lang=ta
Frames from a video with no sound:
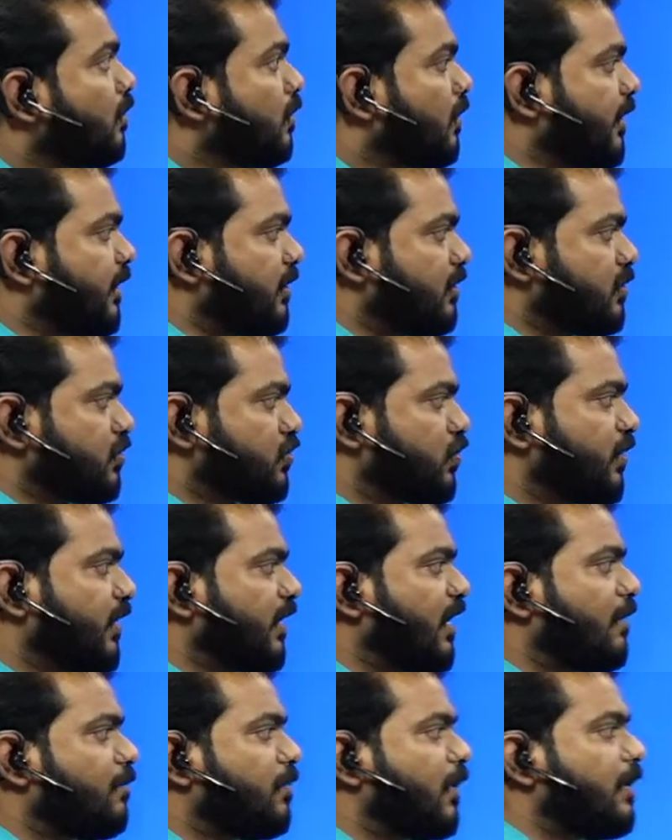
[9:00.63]
ரைட் ஸோ
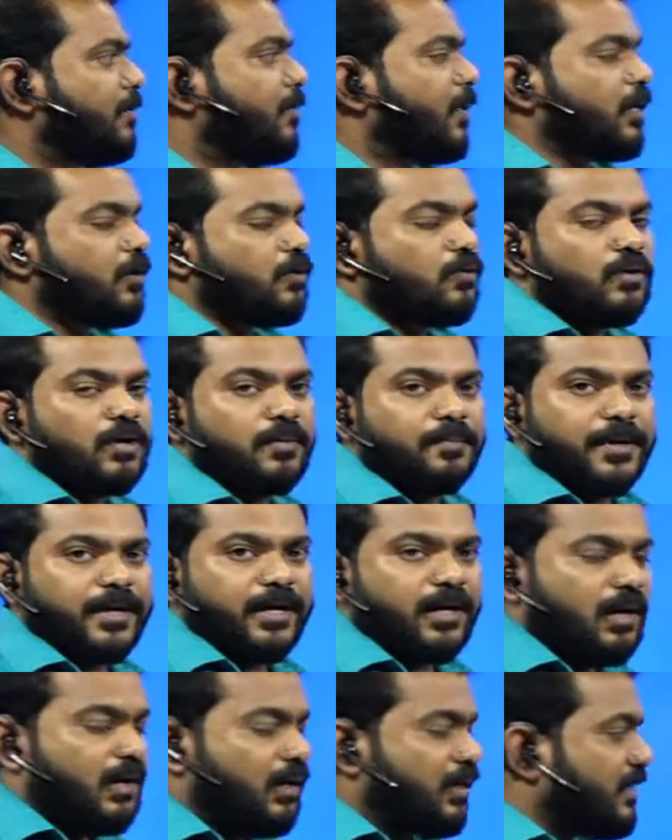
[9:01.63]
நீங்கள் அப்ளை பண்ணணும்
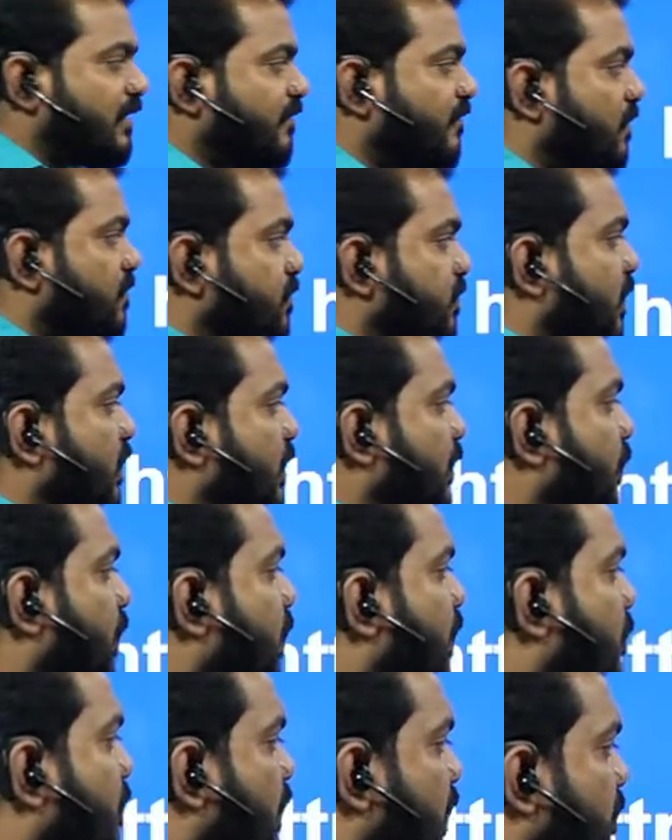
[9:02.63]
அப்படின்னா இந்த வெப்சைட்டில்
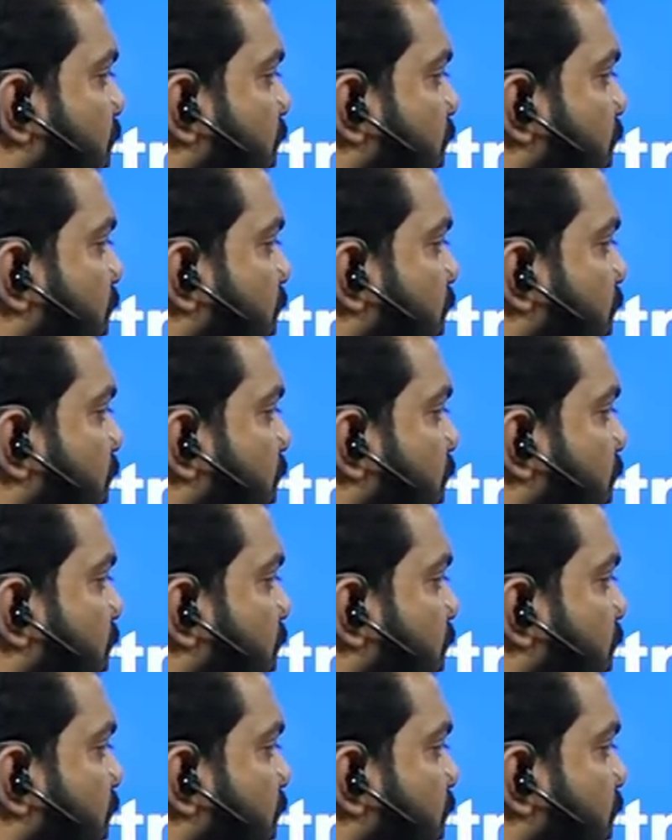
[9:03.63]
போயிட்டு அப்ளை